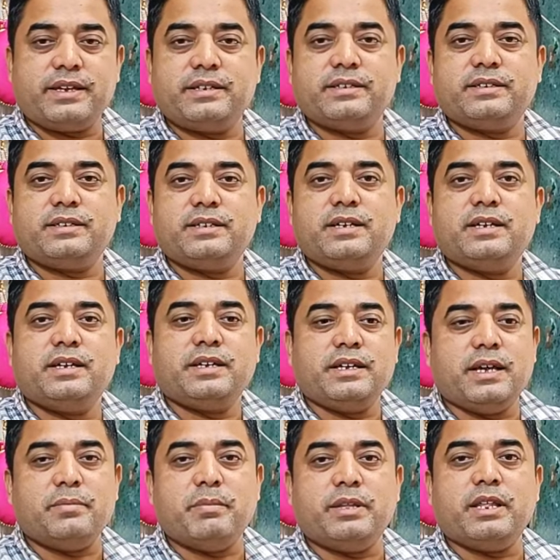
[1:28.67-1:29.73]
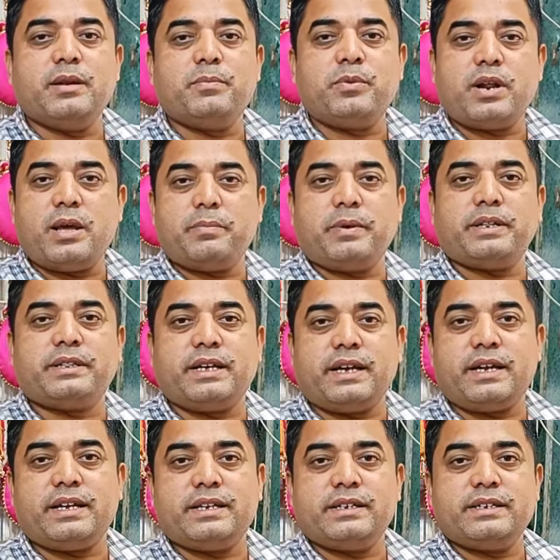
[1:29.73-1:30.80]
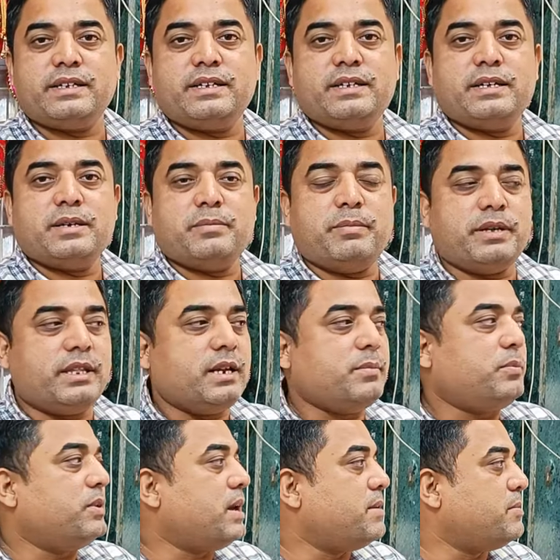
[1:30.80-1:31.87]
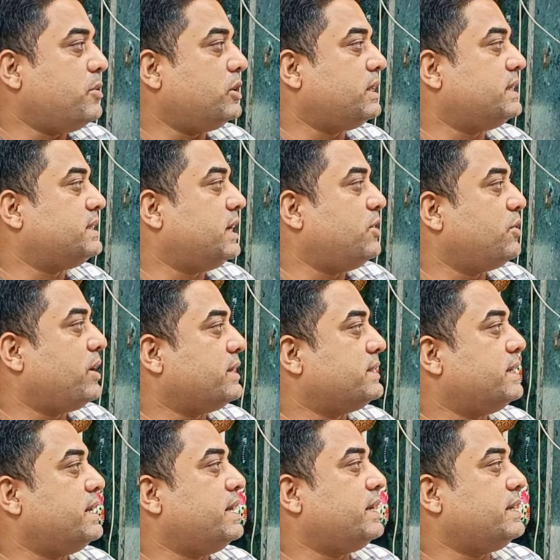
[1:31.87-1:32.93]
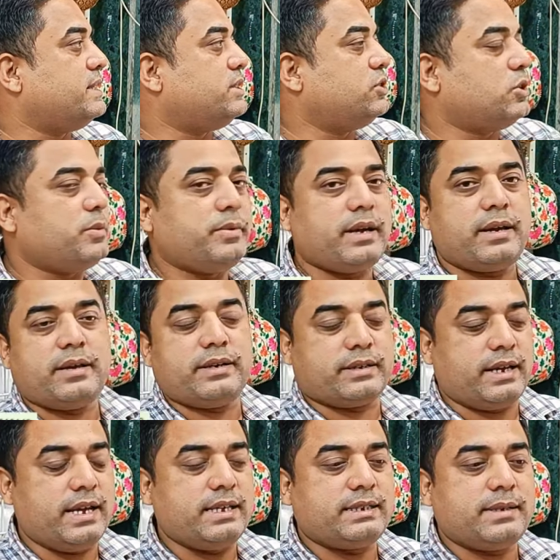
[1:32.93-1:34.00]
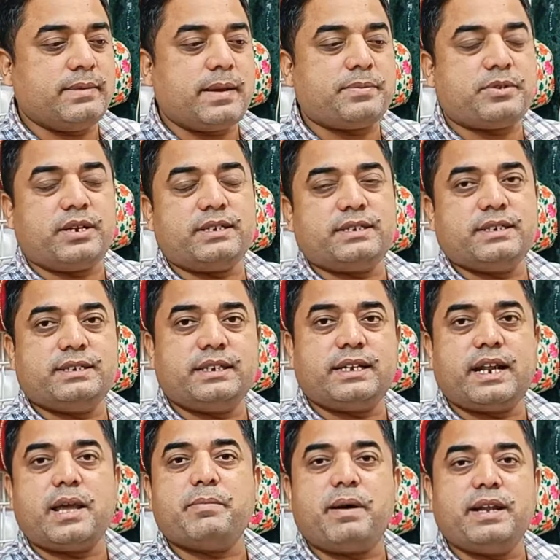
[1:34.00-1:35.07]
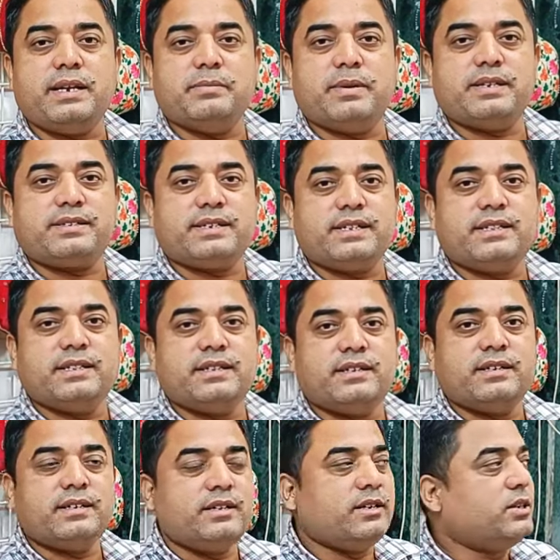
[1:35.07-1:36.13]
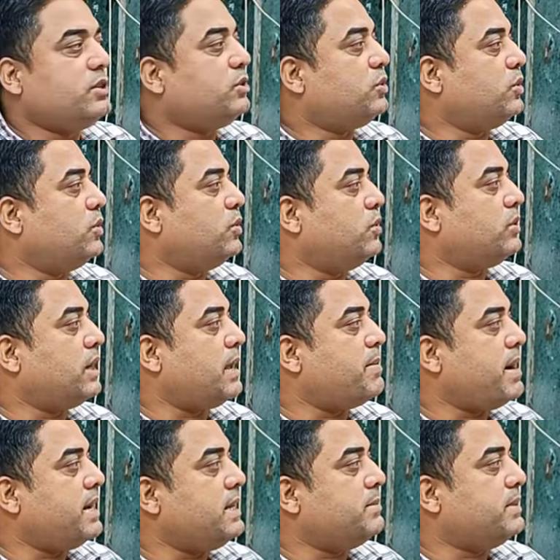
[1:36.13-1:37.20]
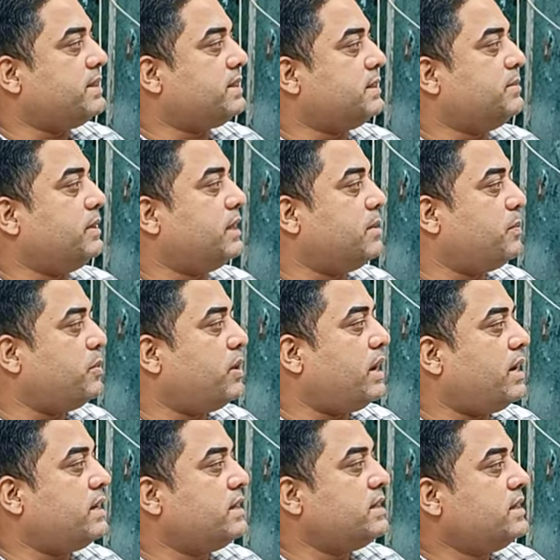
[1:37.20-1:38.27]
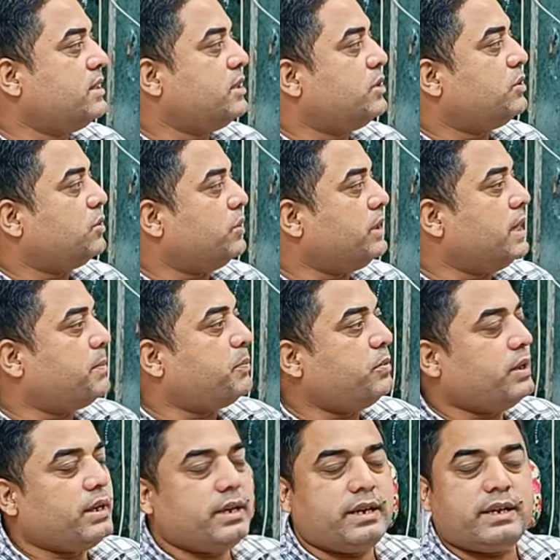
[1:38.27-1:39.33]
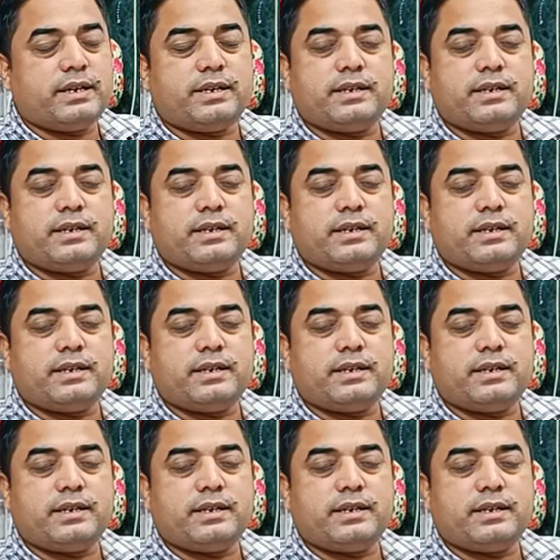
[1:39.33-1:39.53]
बैग हाँ सर ये मदनपुरा में पड़ता है ओके मदनपुरा में बहुत अच्छा लोकेशन है किसी को भी कहीं से भी आप सर्च कीजिए रहमानी मस्जिद ओके सर तो रहमानी मस्जिद मदनपुरा तो ये पूरे